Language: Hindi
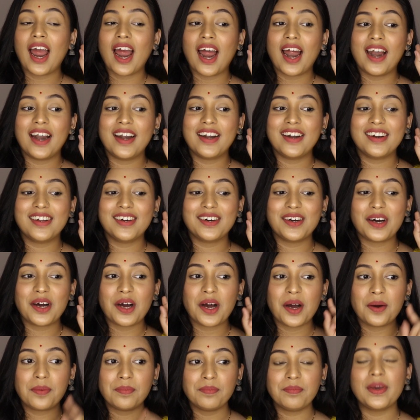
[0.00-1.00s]
एंड uh,
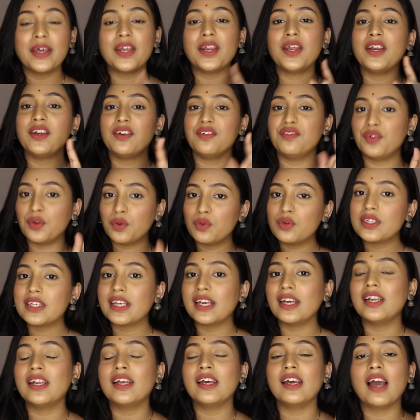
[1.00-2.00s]
मेरे
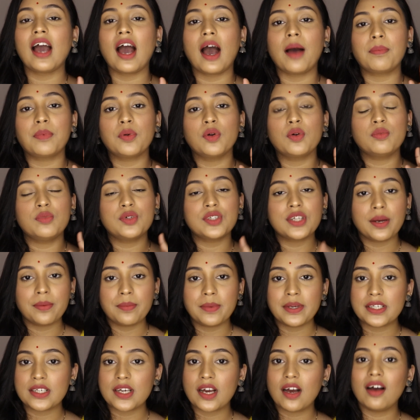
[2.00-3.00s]
रिव्यूज़ के लिए आप लोग मुझे
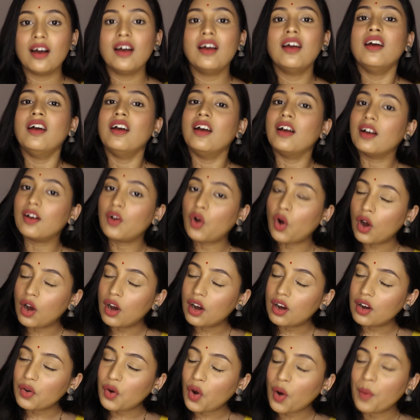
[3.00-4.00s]
हमेशा
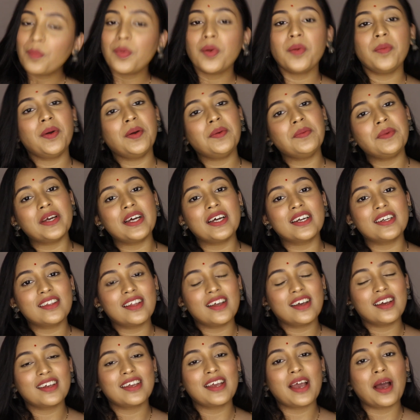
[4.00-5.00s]
कॉम्प्लीमेंट भी
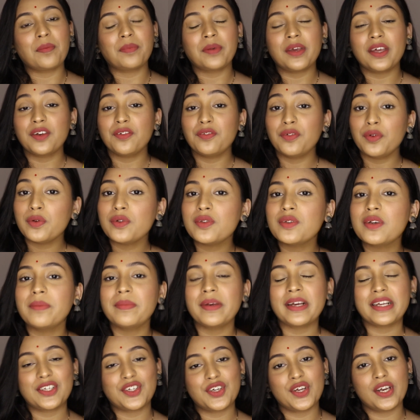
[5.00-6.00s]
करते हैं कि आपके रिव्यूज़
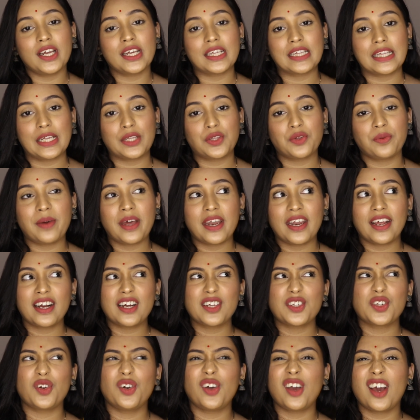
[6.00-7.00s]
हमें अच्छे लगते हैं तो मैंने
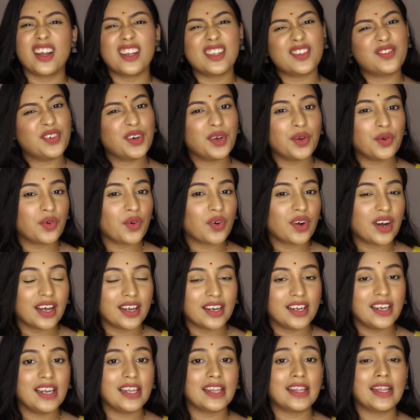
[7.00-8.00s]
कहा चलो यार इस वीडियो को
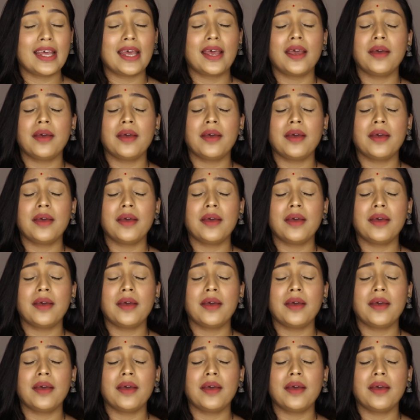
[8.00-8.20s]
कर ही लेते